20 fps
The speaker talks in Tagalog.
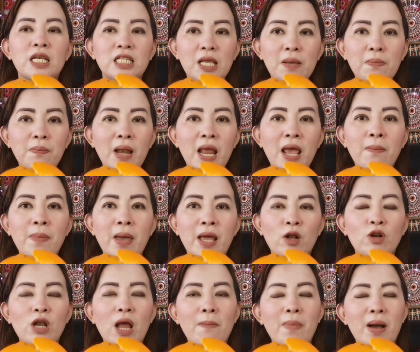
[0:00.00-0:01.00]
Simple
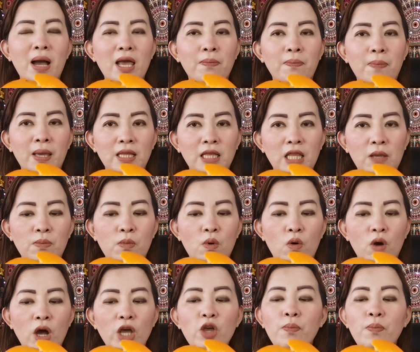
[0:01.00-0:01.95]
pero napaka-epektibo.